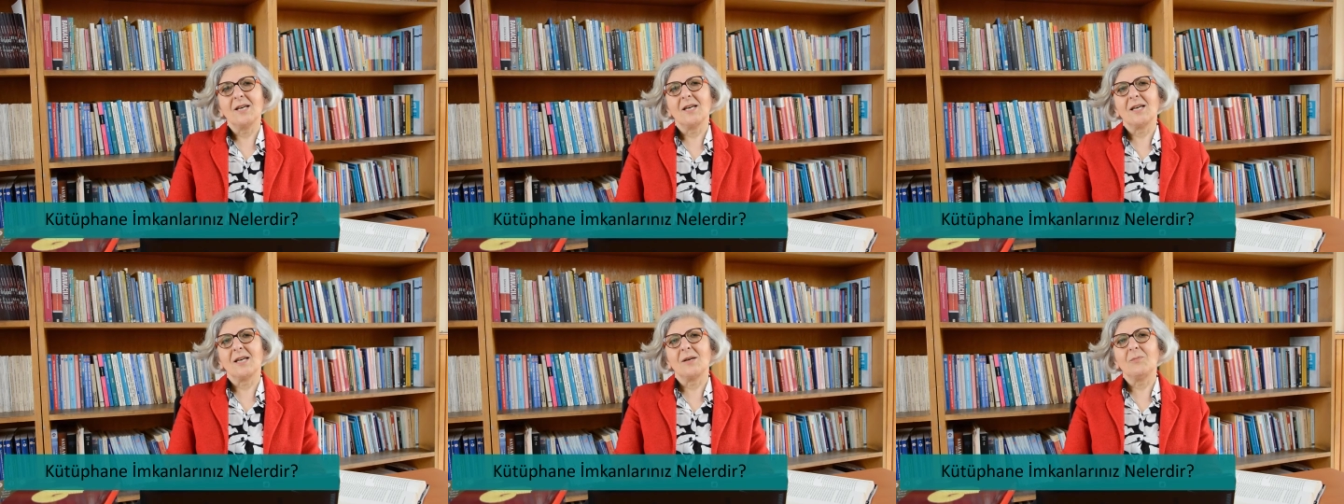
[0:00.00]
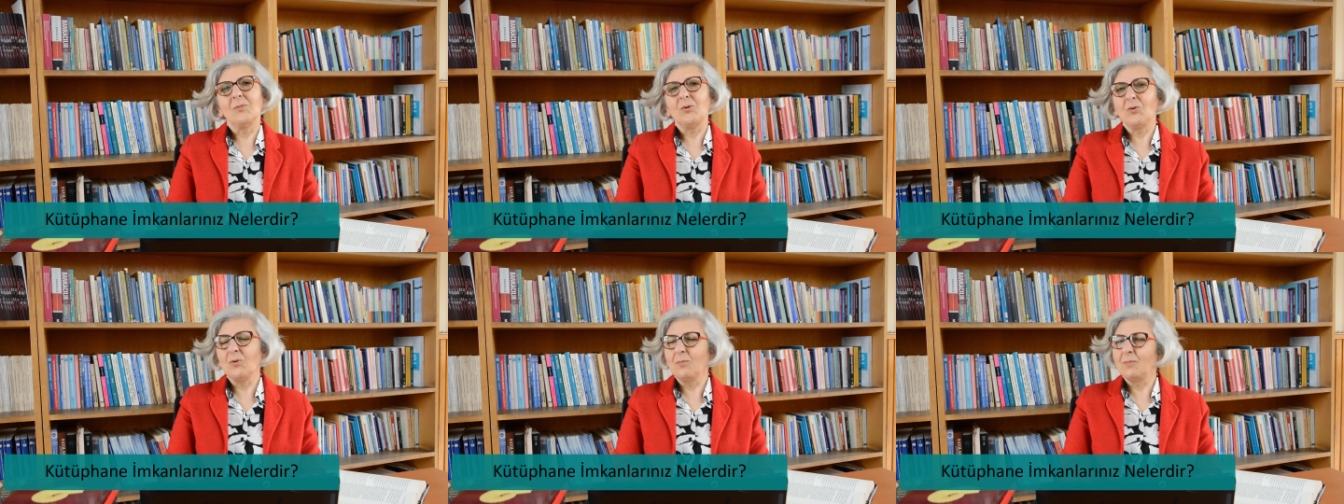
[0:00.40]
e,
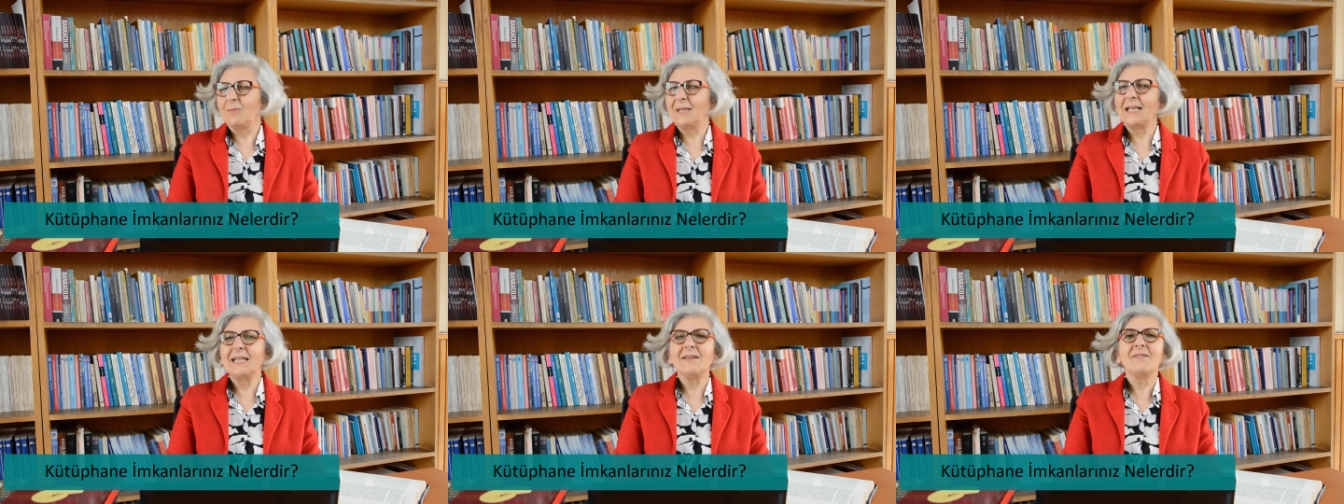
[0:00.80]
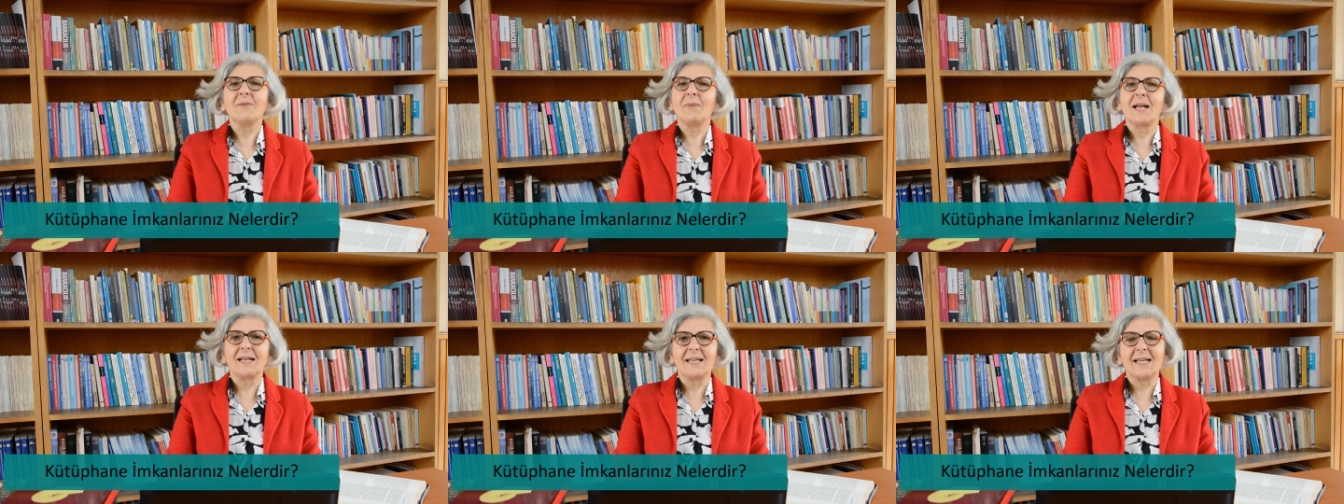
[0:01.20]
bütün bilgi
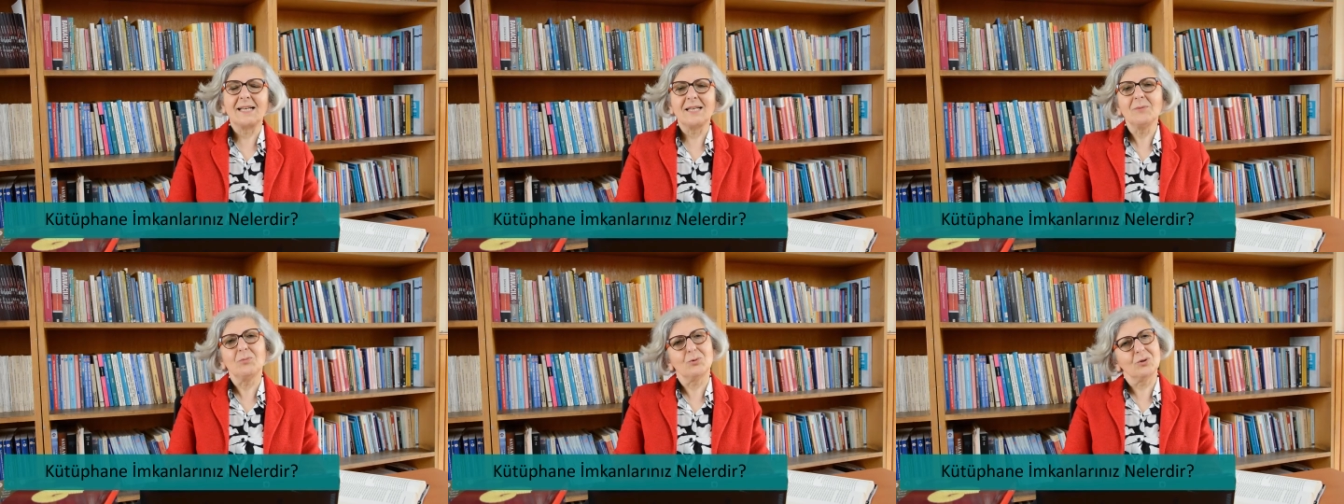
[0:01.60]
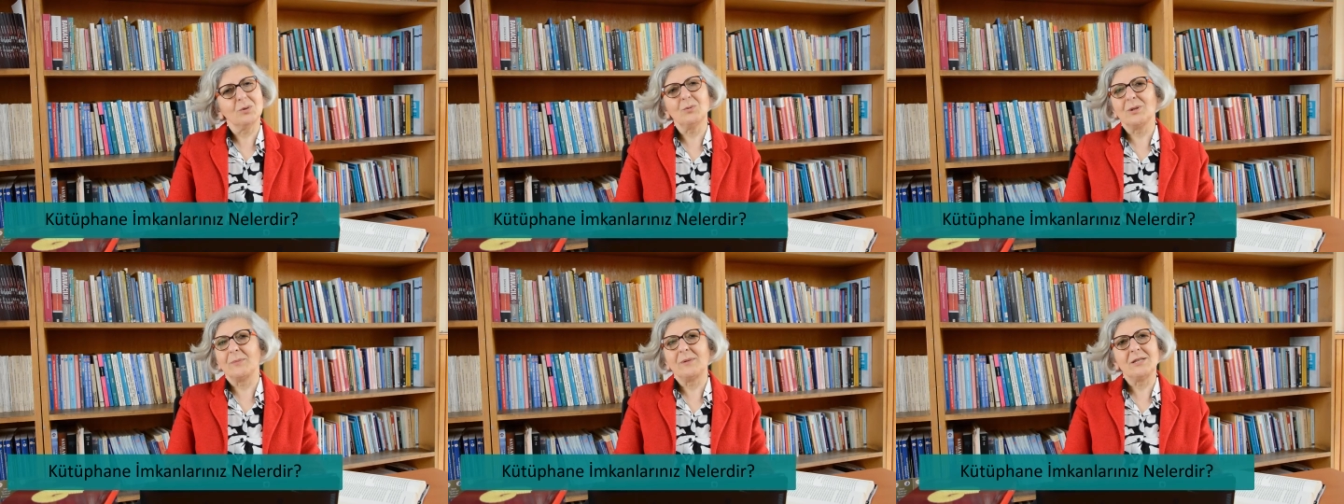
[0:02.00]
ve belgeleri
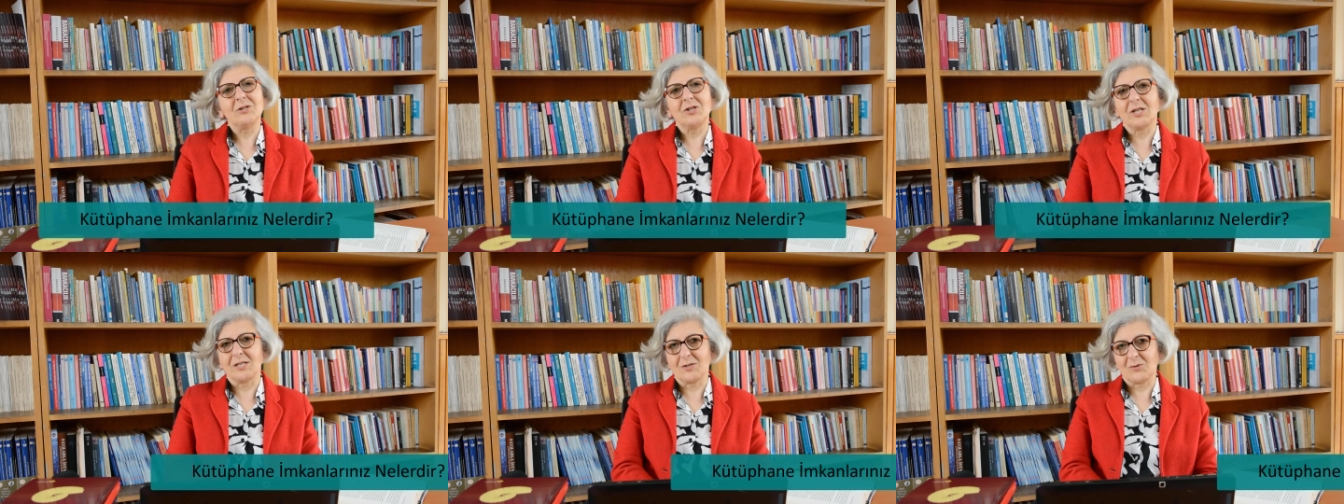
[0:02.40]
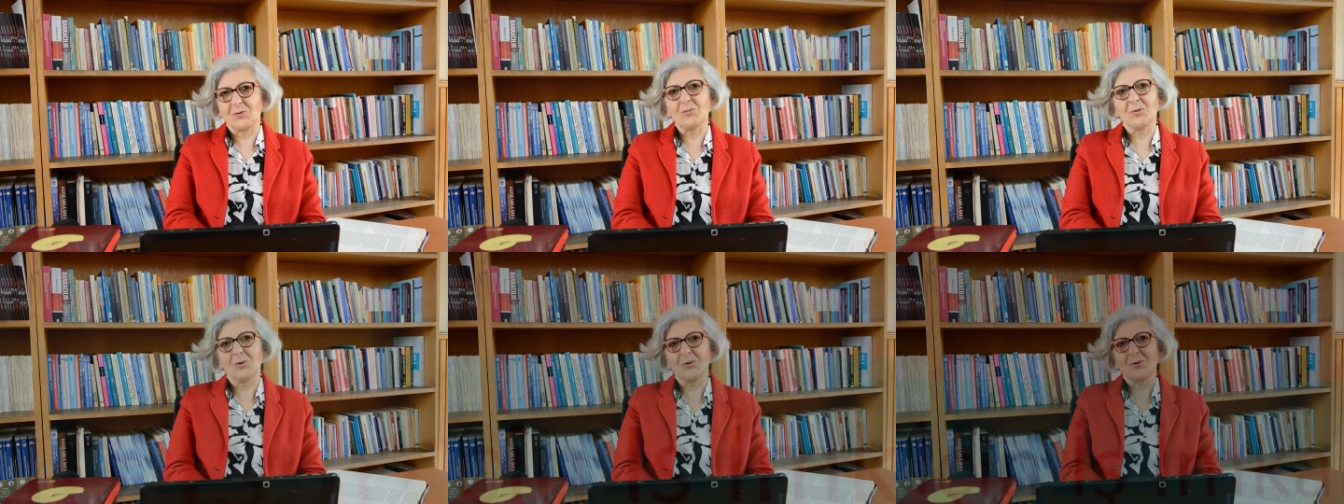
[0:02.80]
burada bulabileceğinizi
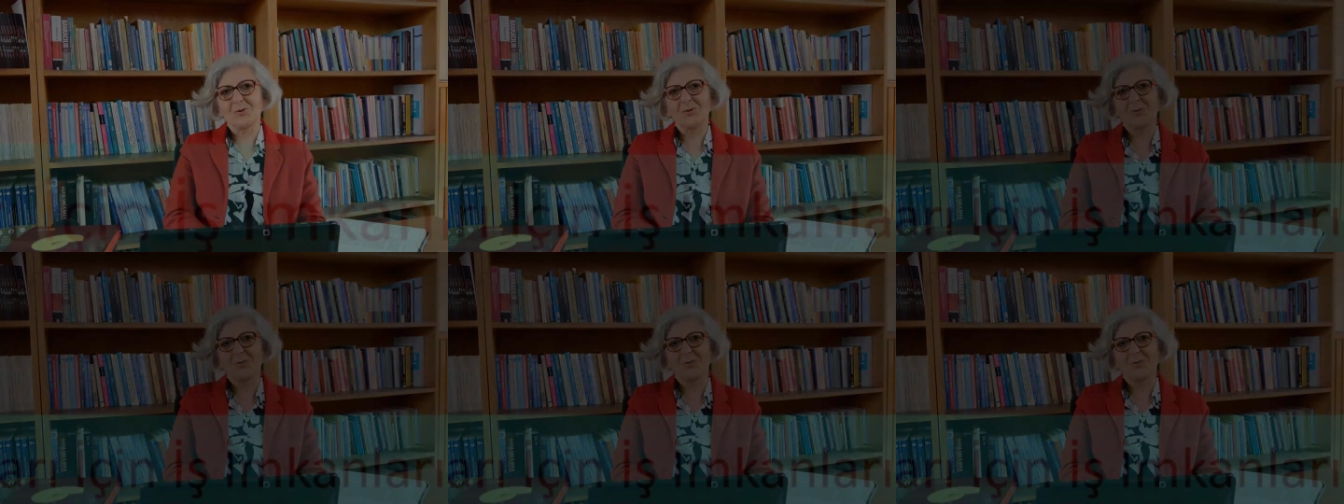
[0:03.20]
umuyoruz.